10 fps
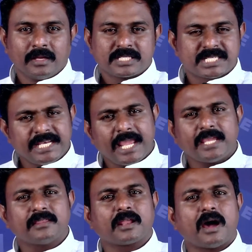
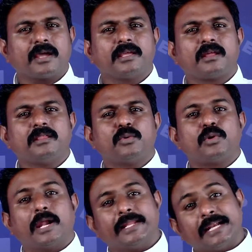சிநேகிதராயிருந்து
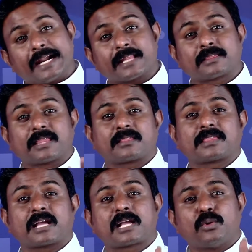உங்களை
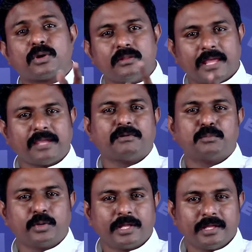நடத்தத்தக்க ஒரு
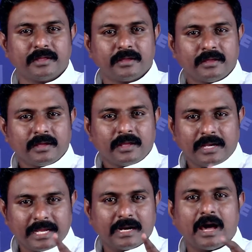தெய்வம் உண்டு
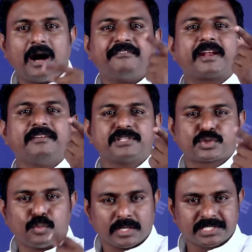நீங்கள் அவரை
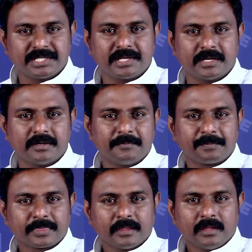விசுவாசியுங்கள்
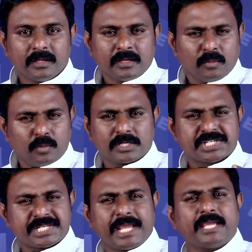உங்கள்
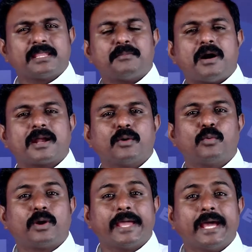சிநேகிதமான
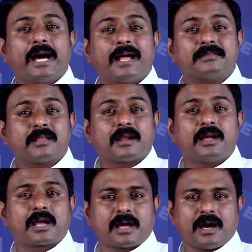உங்களுடைய
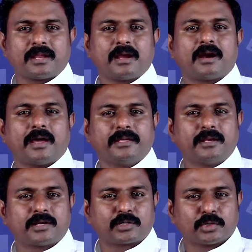அந்தரங்க காரியங்களாக
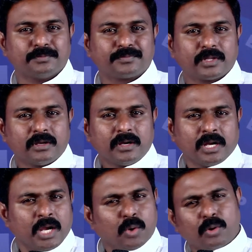இருக்கட்டும்
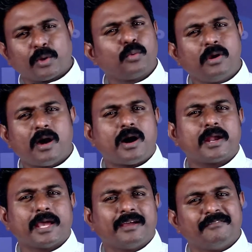உங்களுடைய
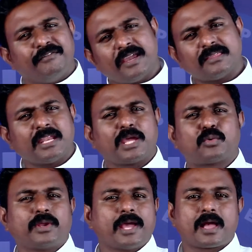உள்ளான
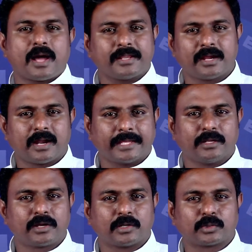வேதனைக்குரிய காரியங்களாக
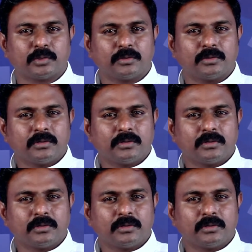இருக்கட்டும்